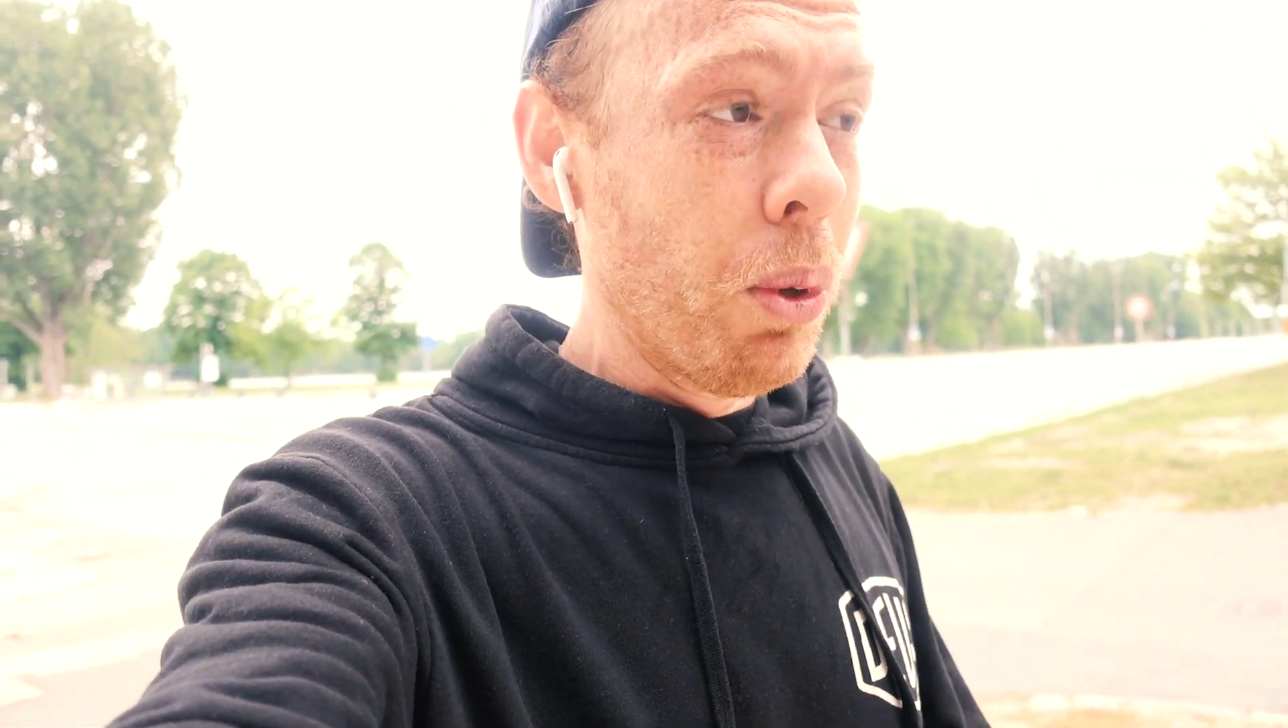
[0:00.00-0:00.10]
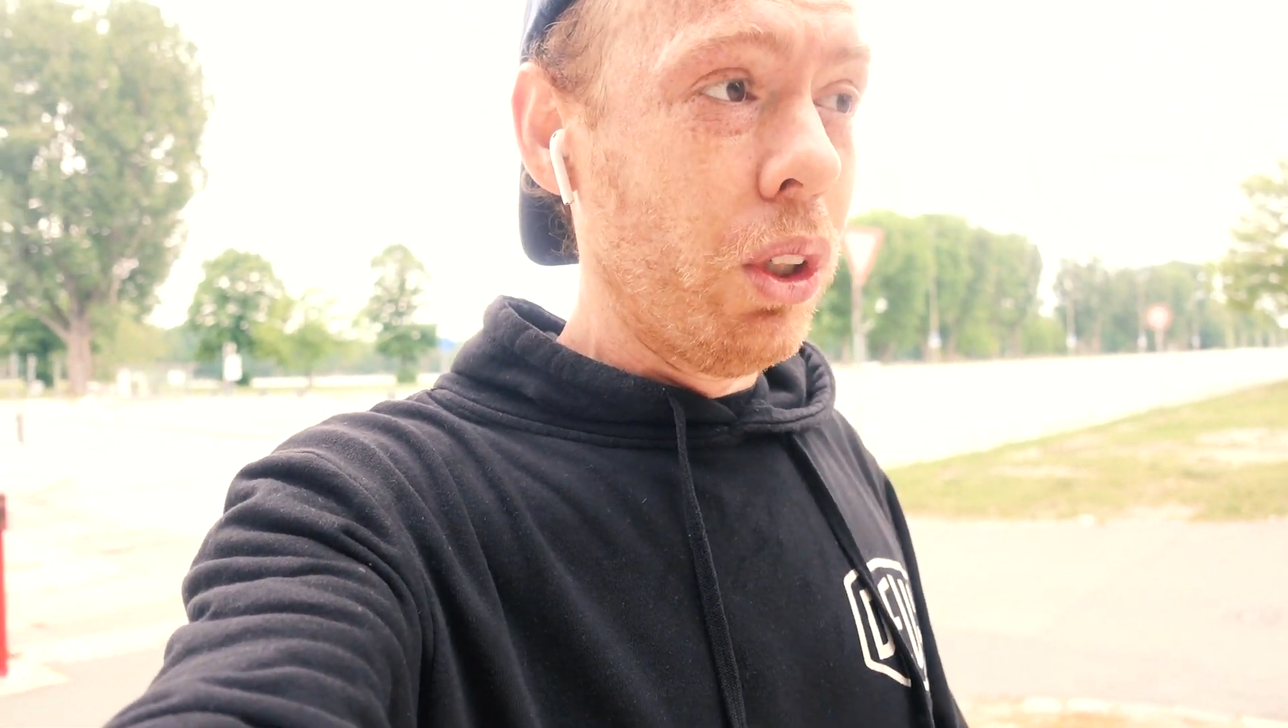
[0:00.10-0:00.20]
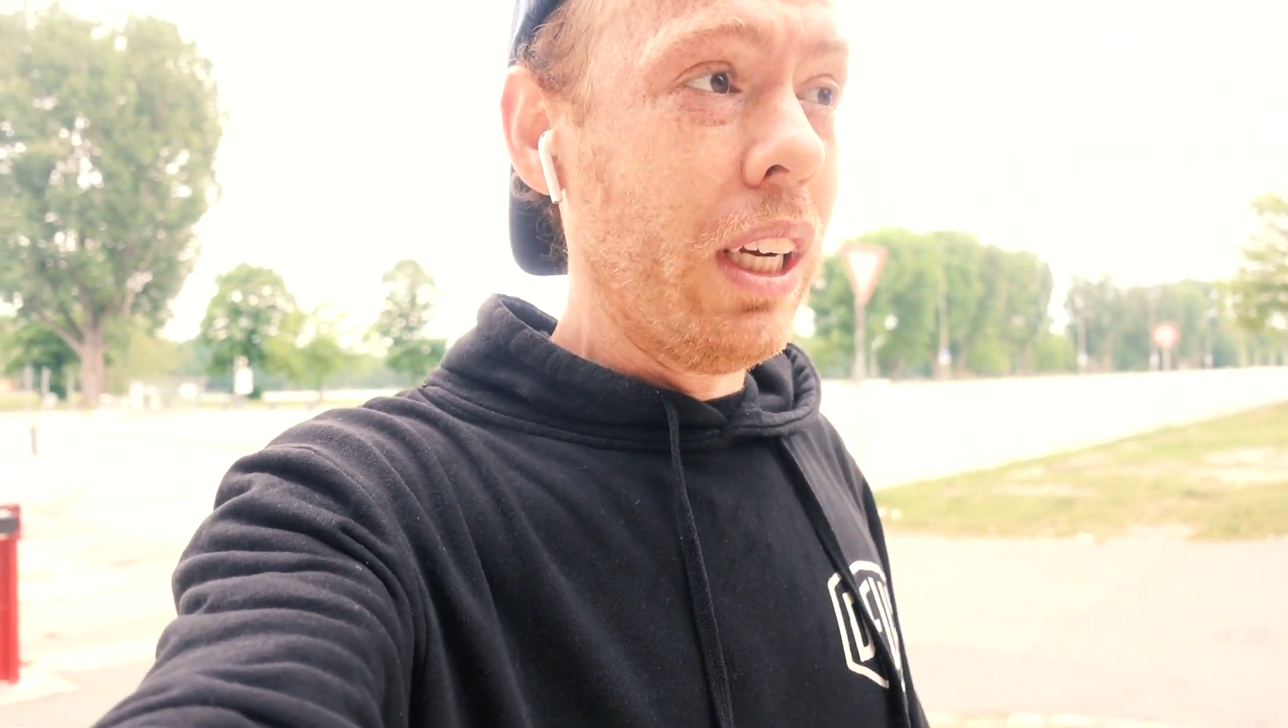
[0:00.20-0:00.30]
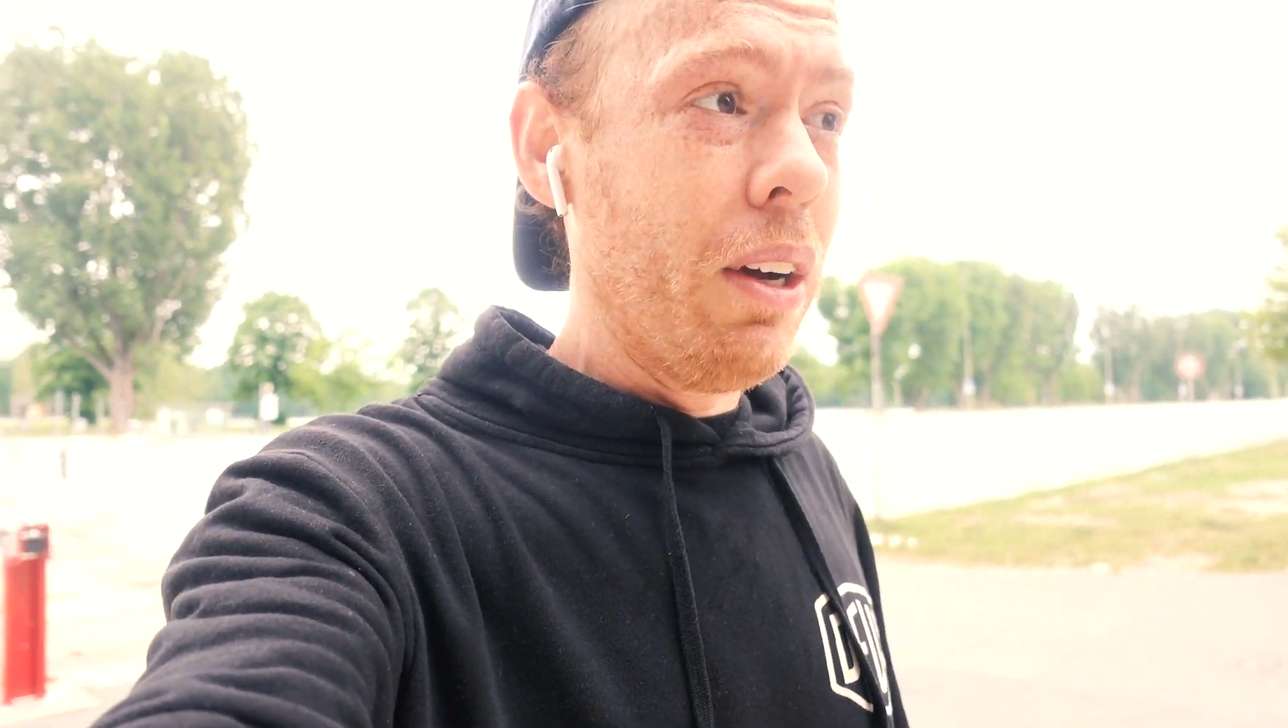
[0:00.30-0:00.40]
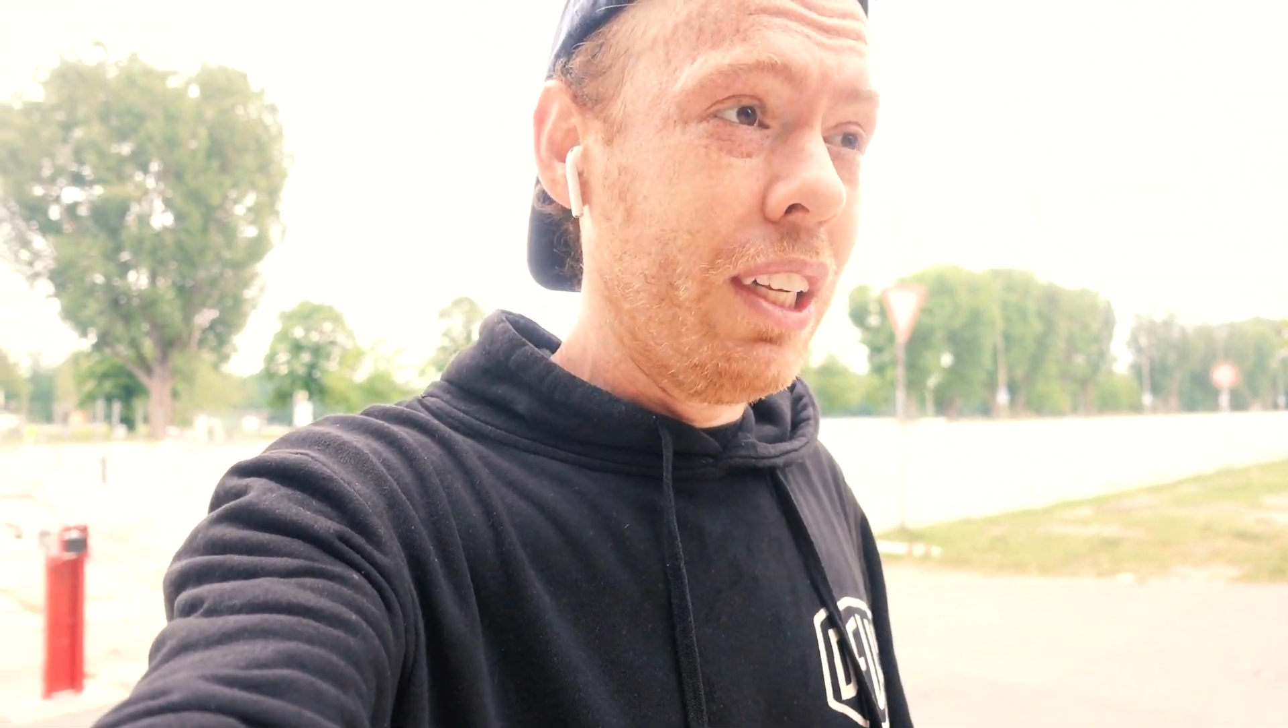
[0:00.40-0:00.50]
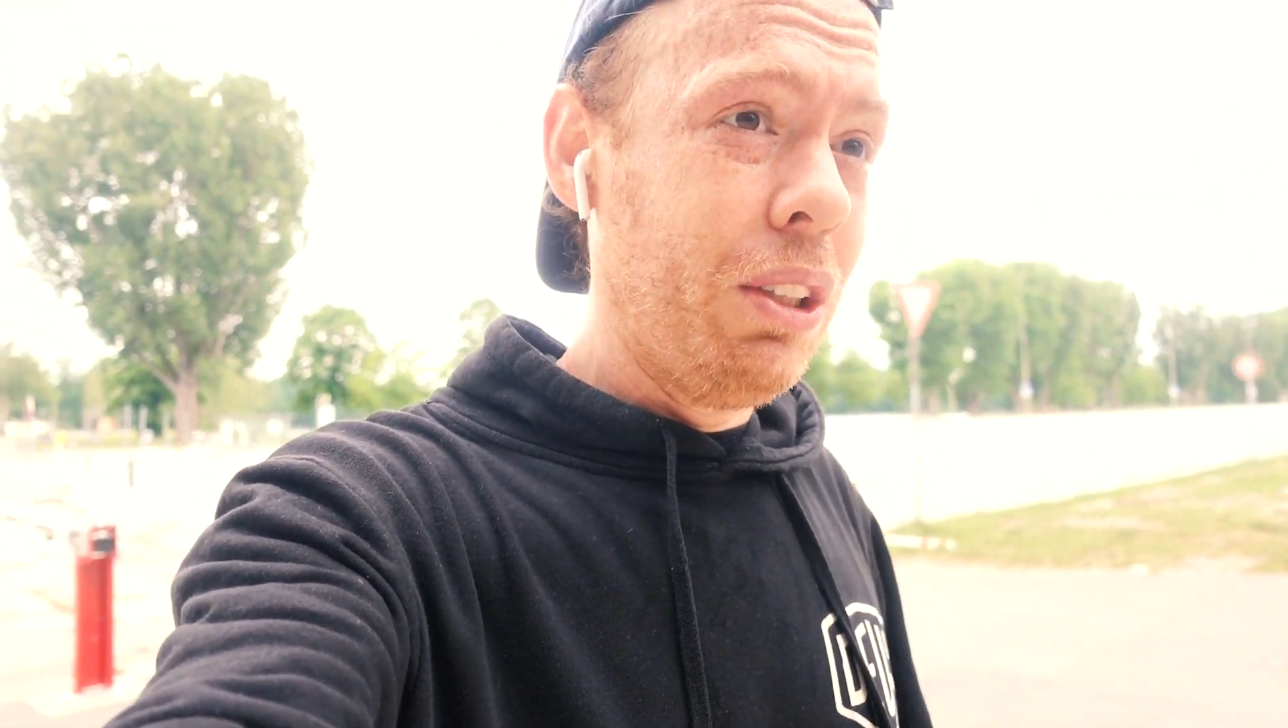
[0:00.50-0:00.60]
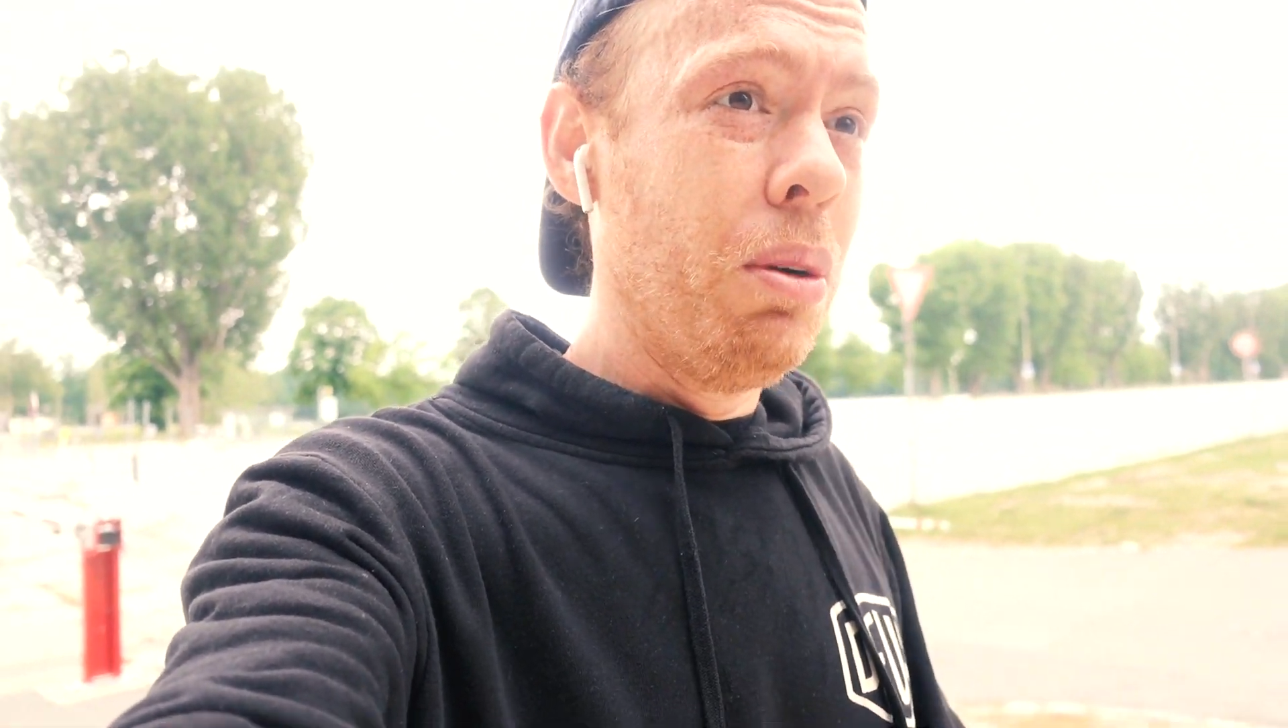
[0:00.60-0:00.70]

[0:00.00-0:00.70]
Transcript: projeto,